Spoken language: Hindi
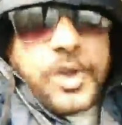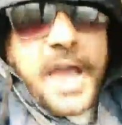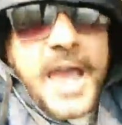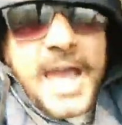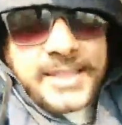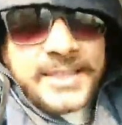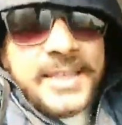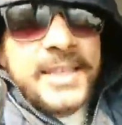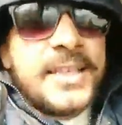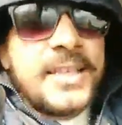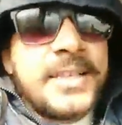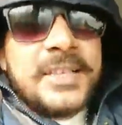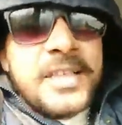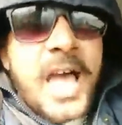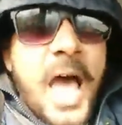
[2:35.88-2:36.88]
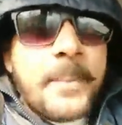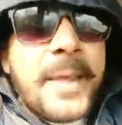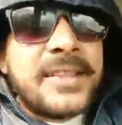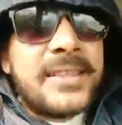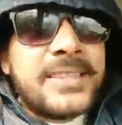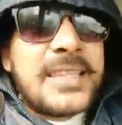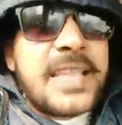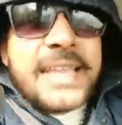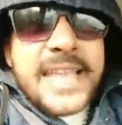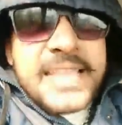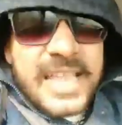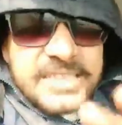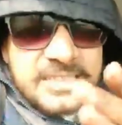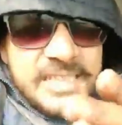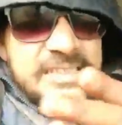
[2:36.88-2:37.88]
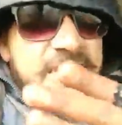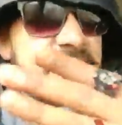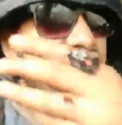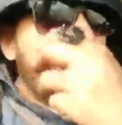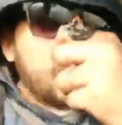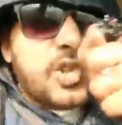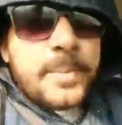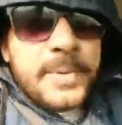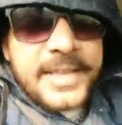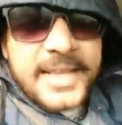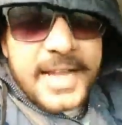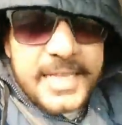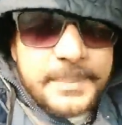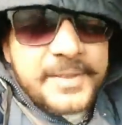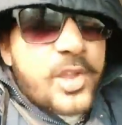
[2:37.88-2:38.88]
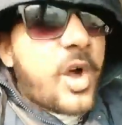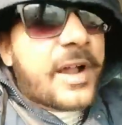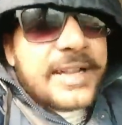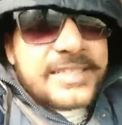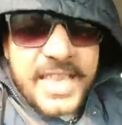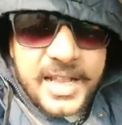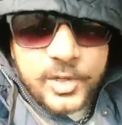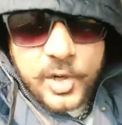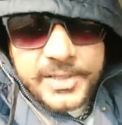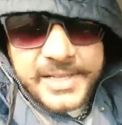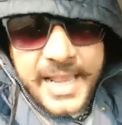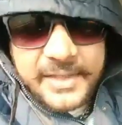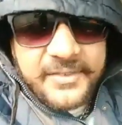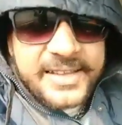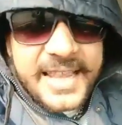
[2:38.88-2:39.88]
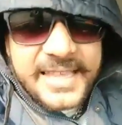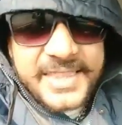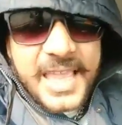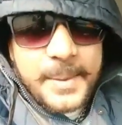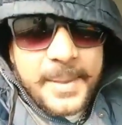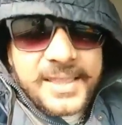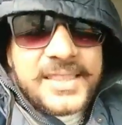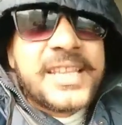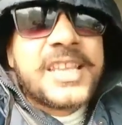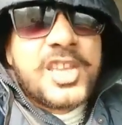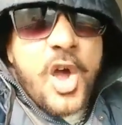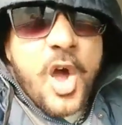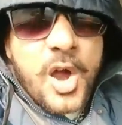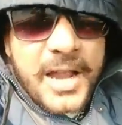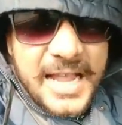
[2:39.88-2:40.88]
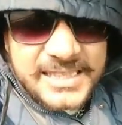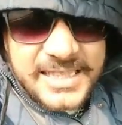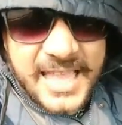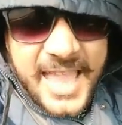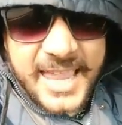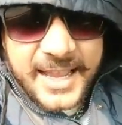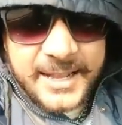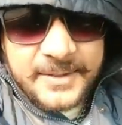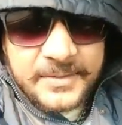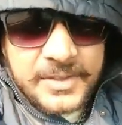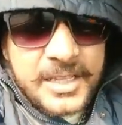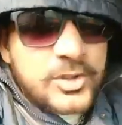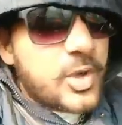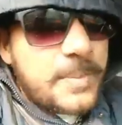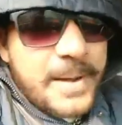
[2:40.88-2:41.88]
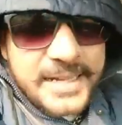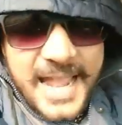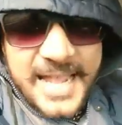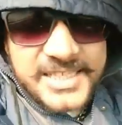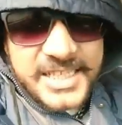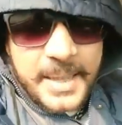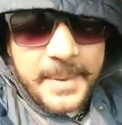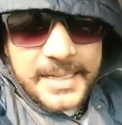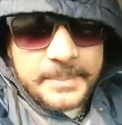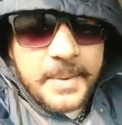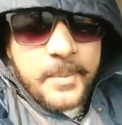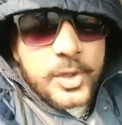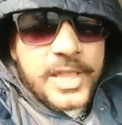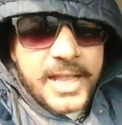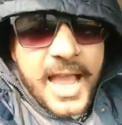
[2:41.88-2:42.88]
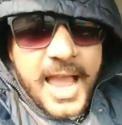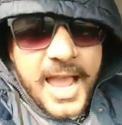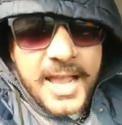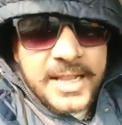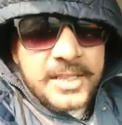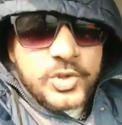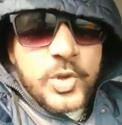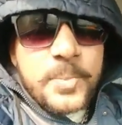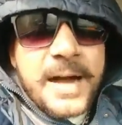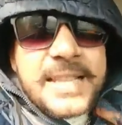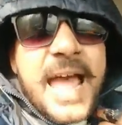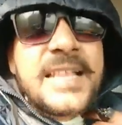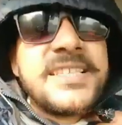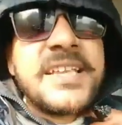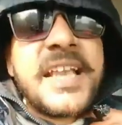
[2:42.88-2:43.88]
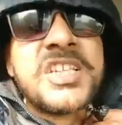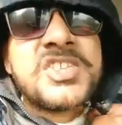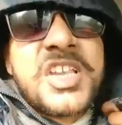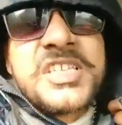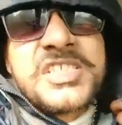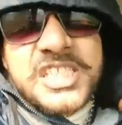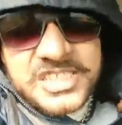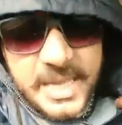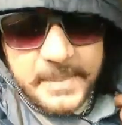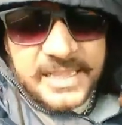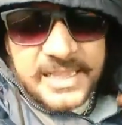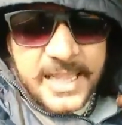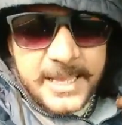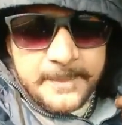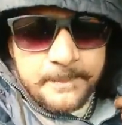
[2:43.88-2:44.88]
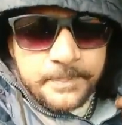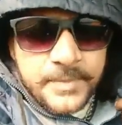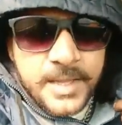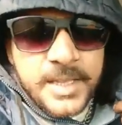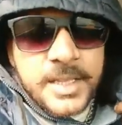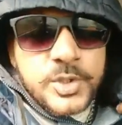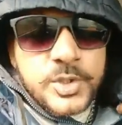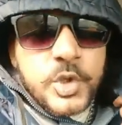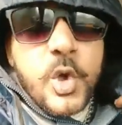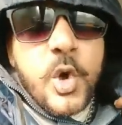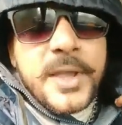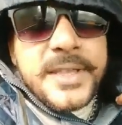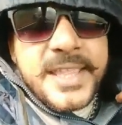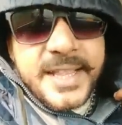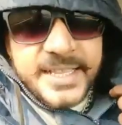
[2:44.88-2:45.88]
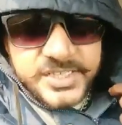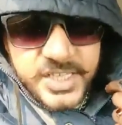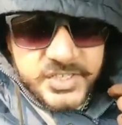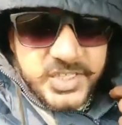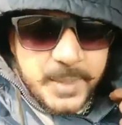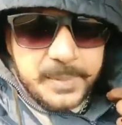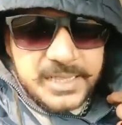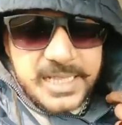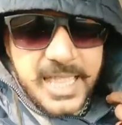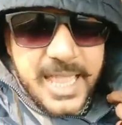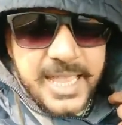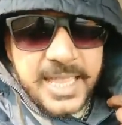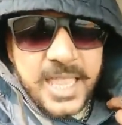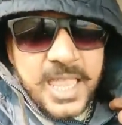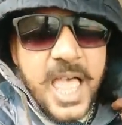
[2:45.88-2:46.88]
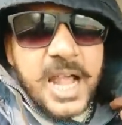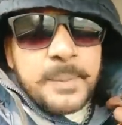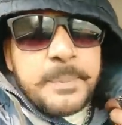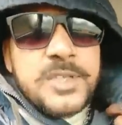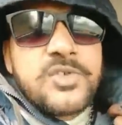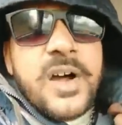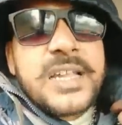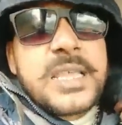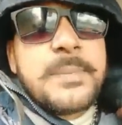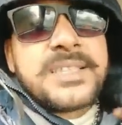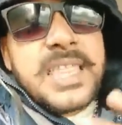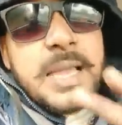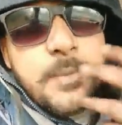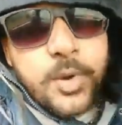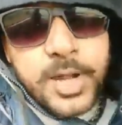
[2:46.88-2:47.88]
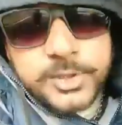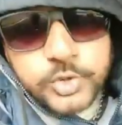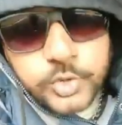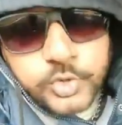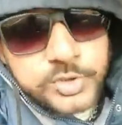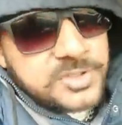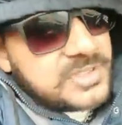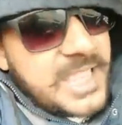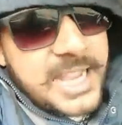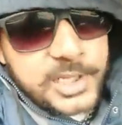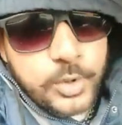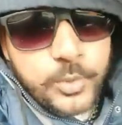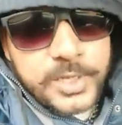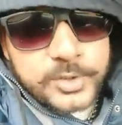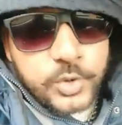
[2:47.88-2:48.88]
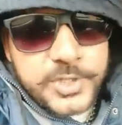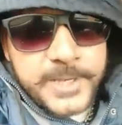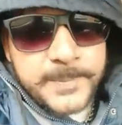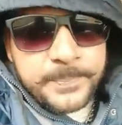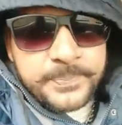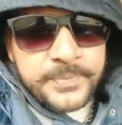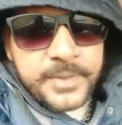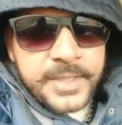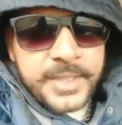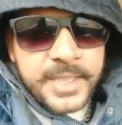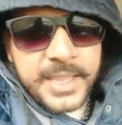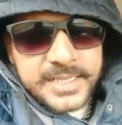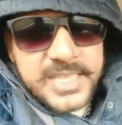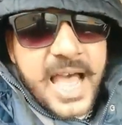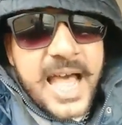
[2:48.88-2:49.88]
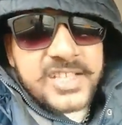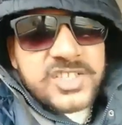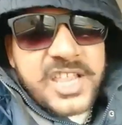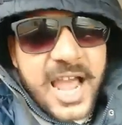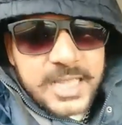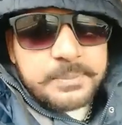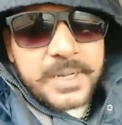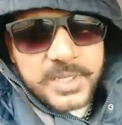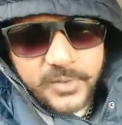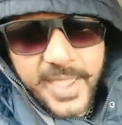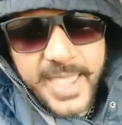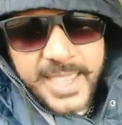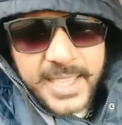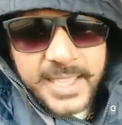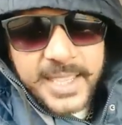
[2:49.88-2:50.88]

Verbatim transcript: औकात अबे तेरे से अच्छी जिंदगी तो मेरे घर में नौकर चाकर और ड्राइवर रहते हैं भाई तेरी क्या औकात है तू महाराज जी के बारे में बोलेगा तू महाराज जी के शिष्य से मिल ले तू योगी जी के शिष्य से मिल ले अगर पिछवाड़े में दम होगा तो तू देख लूंगा तुझे एजाज खान बड़ोए